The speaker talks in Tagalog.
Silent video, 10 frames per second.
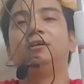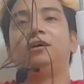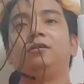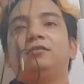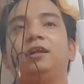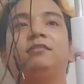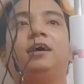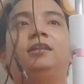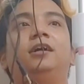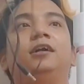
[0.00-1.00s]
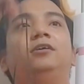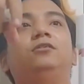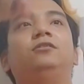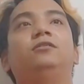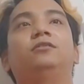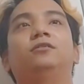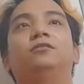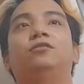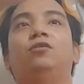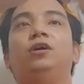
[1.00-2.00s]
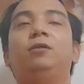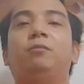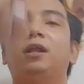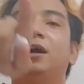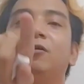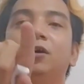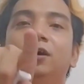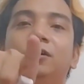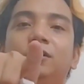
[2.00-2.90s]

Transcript: uh, sa Lazada ngayon. So ayan, balikan ko kayo.